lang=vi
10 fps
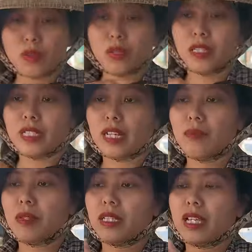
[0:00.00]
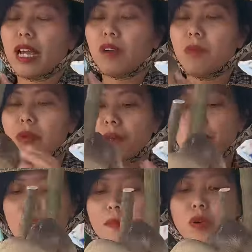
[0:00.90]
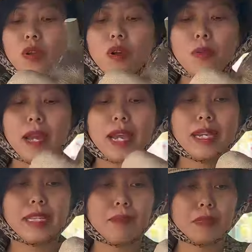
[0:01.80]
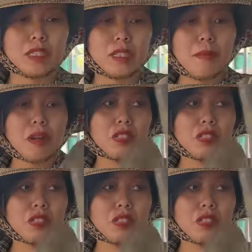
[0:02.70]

chú anh chị mình giá cũng mềm dễ mua luôn, 250 bao